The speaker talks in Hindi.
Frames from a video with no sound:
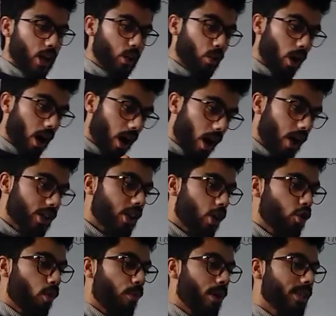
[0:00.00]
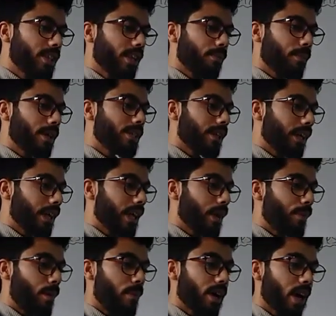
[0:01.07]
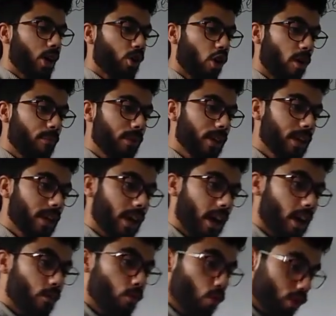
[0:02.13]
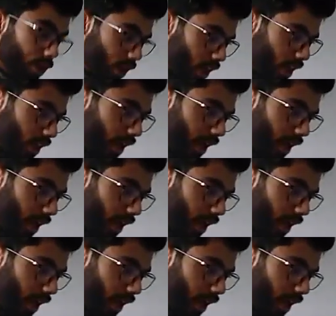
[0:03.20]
तो आज का जो बेसिक बेसिकली अब हमारा टॉपिक ही है वो यही